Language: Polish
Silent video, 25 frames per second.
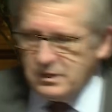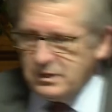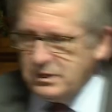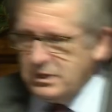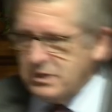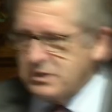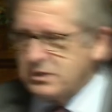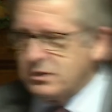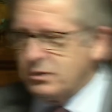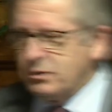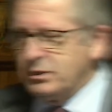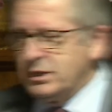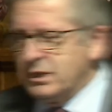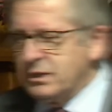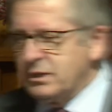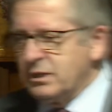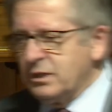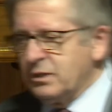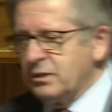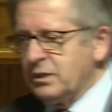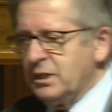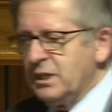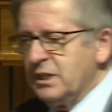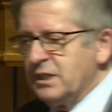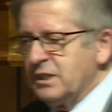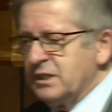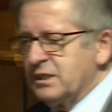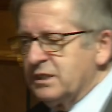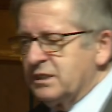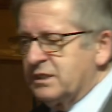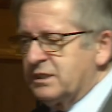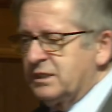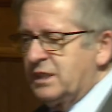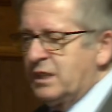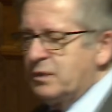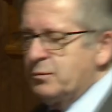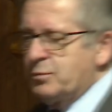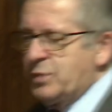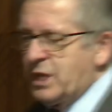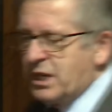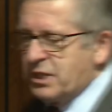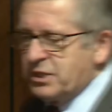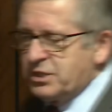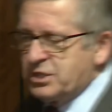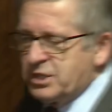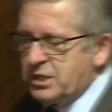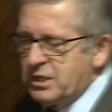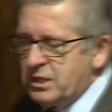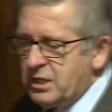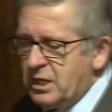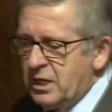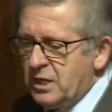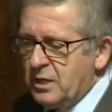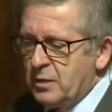Jest to jedno z najbardziej